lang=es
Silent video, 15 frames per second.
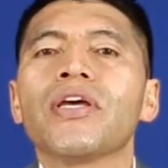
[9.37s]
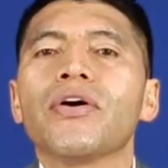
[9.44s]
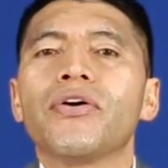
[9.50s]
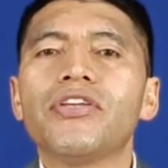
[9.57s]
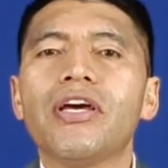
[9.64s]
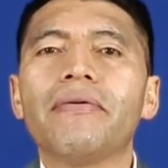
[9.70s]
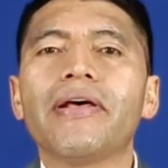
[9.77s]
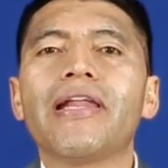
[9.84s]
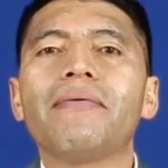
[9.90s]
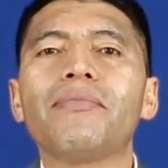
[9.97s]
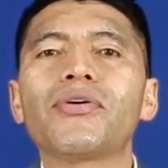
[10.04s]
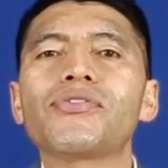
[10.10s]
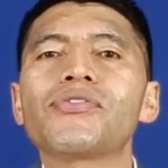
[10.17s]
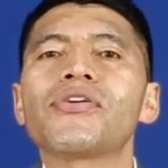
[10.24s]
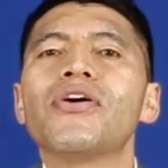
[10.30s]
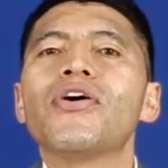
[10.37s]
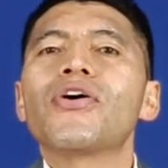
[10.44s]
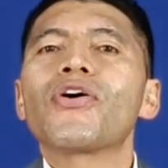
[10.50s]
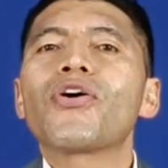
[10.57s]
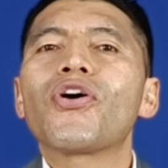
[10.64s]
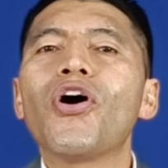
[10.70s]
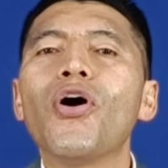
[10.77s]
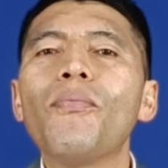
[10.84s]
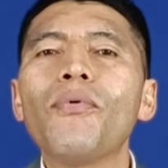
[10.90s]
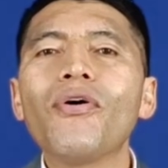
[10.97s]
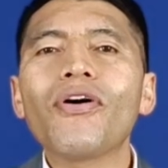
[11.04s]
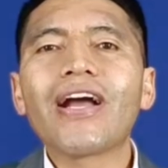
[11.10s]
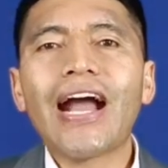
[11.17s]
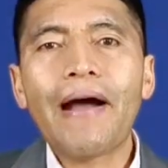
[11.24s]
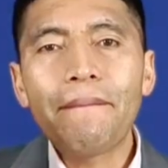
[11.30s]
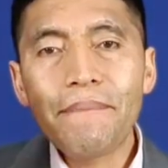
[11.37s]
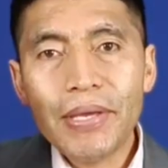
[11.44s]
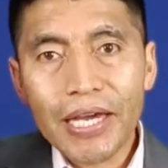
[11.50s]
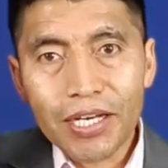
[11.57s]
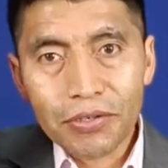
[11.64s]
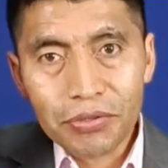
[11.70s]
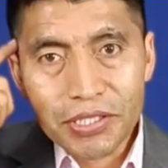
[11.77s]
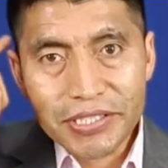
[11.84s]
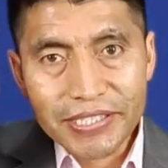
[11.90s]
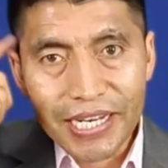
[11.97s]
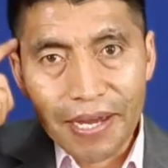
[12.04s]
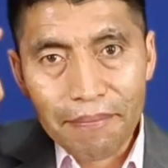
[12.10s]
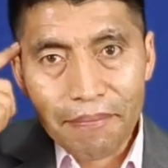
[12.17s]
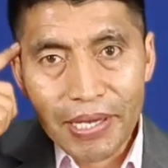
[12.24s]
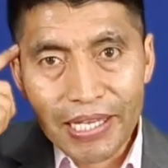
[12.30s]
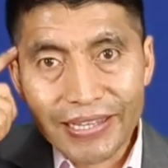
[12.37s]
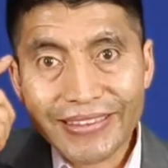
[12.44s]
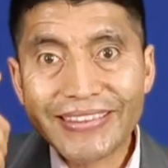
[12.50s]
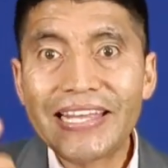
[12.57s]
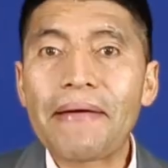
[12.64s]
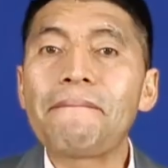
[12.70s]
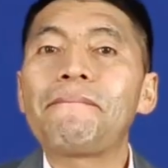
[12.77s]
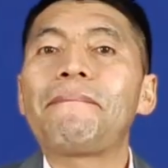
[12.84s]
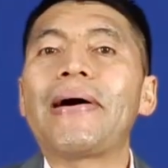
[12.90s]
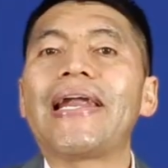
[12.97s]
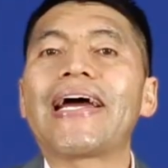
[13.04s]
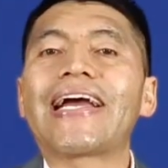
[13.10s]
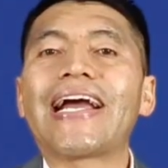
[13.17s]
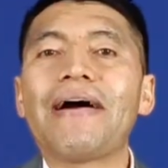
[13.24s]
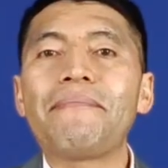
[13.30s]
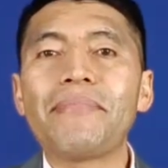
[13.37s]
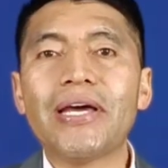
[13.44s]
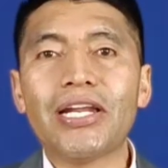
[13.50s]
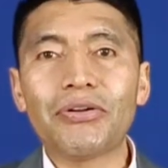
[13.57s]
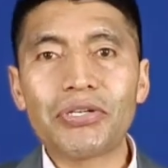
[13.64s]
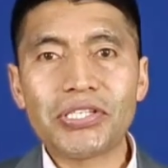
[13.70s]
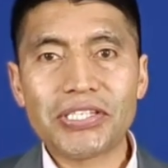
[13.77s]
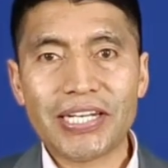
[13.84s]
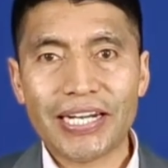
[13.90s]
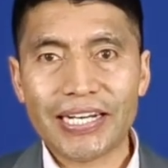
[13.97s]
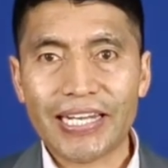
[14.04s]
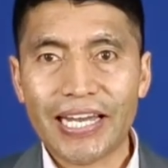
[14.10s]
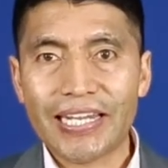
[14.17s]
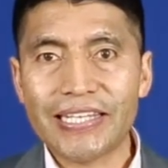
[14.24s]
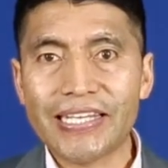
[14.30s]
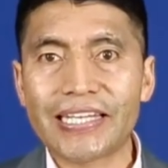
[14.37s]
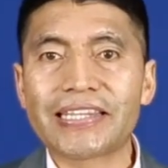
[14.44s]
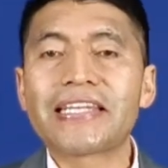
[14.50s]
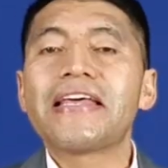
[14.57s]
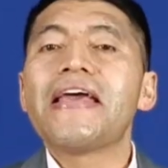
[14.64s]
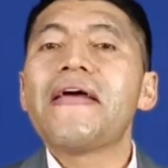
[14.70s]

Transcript: Hoy hablaremos cómo cambiar nuestra mente para cambiar nuestra realidad.